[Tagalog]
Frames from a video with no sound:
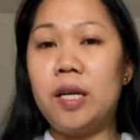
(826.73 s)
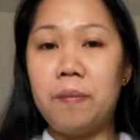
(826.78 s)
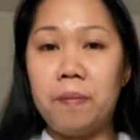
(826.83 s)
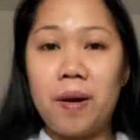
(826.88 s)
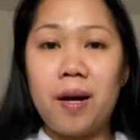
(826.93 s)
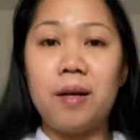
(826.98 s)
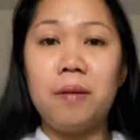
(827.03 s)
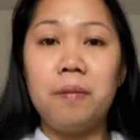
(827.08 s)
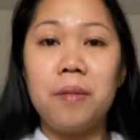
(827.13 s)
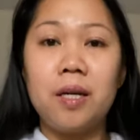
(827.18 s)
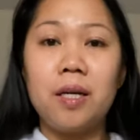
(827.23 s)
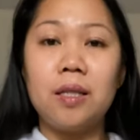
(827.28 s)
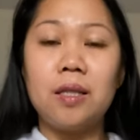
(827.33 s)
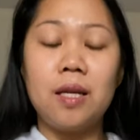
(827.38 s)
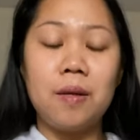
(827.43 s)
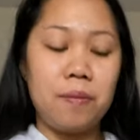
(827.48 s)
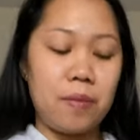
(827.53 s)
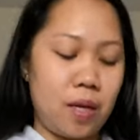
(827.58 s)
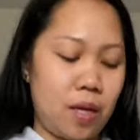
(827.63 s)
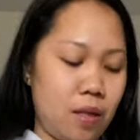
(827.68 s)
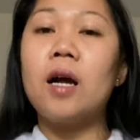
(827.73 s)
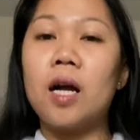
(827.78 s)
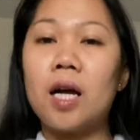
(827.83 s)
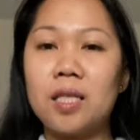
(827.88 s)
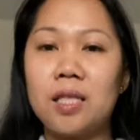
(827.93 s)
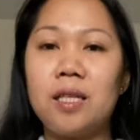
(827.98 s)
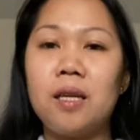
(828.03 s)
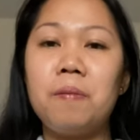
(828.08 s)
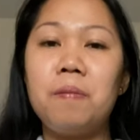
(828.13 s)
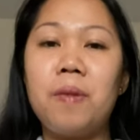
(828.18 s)
ibang mga damit
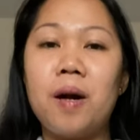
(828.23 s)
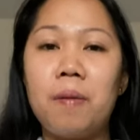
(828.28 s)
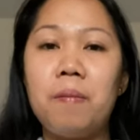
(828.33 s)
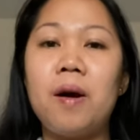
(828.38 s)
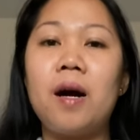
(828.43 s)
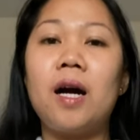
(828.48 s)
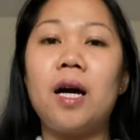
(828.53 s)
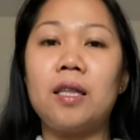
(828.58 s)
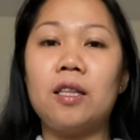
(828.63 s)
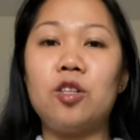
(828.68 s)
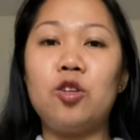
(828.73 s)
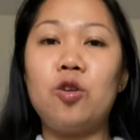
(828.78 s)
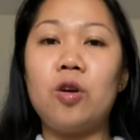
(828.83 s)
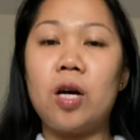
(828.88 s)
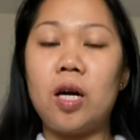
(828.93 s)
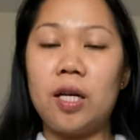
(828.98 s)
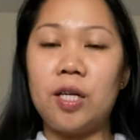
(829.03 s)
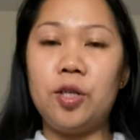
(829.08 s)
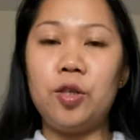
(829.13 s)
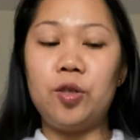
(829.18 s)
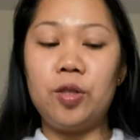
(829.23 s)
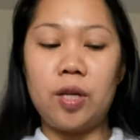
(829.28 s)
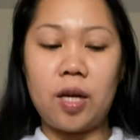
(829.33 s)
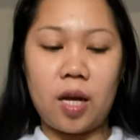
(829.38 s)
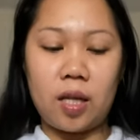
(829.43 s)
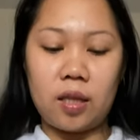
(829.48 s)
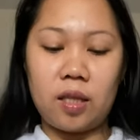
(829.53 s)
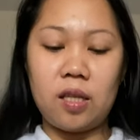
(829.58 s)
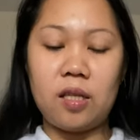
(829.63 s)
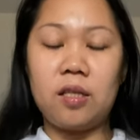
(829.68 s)
kasi babakat yung iron
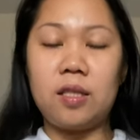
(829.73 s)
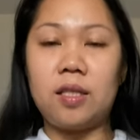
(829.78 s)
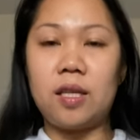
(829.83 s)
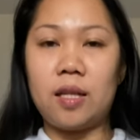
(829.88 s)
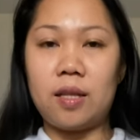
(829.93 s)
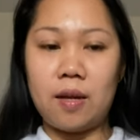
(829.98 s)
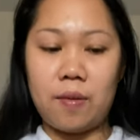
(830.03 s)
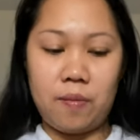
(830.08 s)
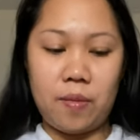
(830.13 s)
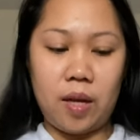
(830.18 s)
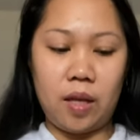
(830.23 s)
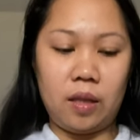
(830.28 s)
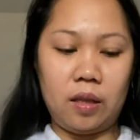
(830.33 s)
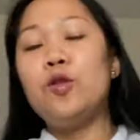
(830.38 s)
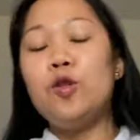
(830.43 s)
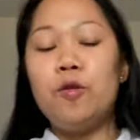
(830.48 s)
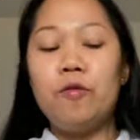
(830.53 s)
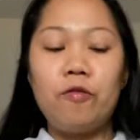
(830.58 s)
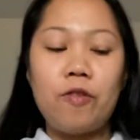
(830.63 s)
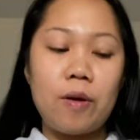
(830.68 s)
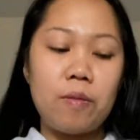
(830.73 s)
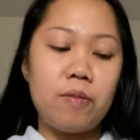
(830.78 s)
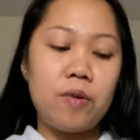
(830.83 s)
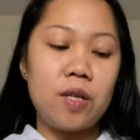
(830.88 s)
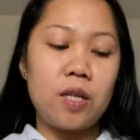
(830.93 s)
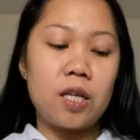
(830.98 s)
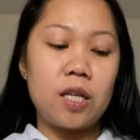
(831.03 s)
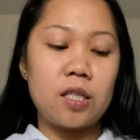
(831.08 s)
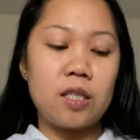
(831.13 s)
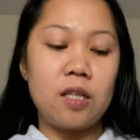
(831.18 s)
natin sa damit. Yung
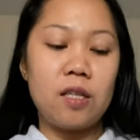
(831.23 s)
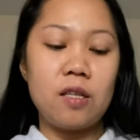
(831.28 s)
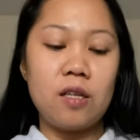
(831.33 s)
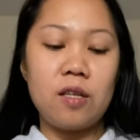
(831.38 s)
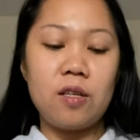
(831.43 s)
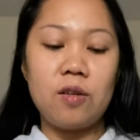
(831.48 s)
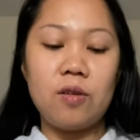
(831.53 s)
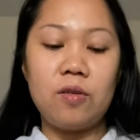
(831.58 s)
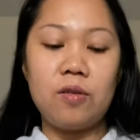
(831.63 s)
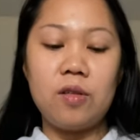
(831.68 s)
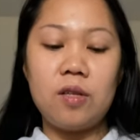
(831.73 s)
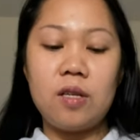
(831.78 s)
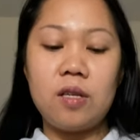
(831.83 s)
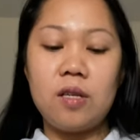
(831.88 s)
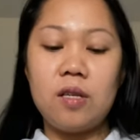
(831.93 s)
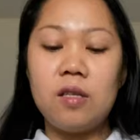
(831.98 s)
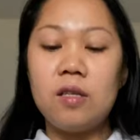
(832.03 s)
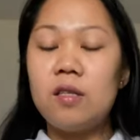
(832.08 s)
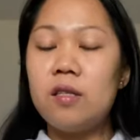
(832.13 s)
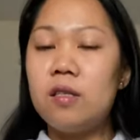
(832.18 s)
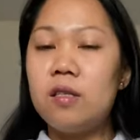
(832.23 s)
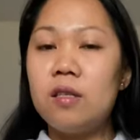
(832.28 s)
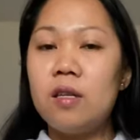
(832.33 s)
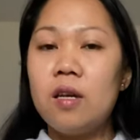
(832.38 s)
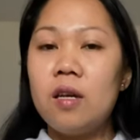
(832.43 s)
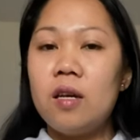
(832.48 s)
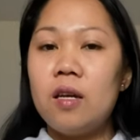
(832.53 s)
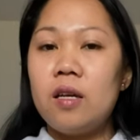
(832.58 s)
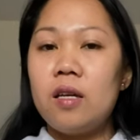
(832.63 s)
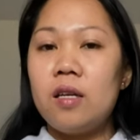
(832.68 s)
fabric kasi na yon is
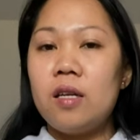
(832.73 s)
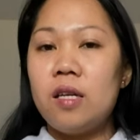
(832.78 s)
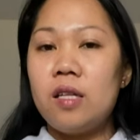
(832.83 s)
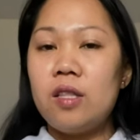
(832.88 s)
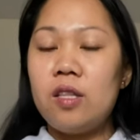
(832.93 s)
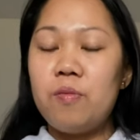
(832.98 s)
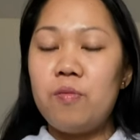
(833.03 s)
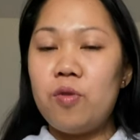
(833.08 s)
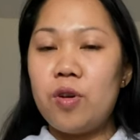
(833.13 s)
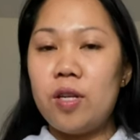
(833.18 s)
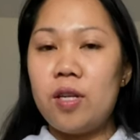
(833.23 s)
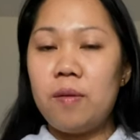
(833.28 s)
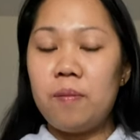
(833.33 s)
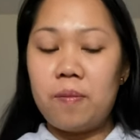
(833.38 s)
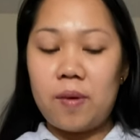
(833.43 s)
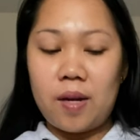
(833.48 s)
hindi pwedeng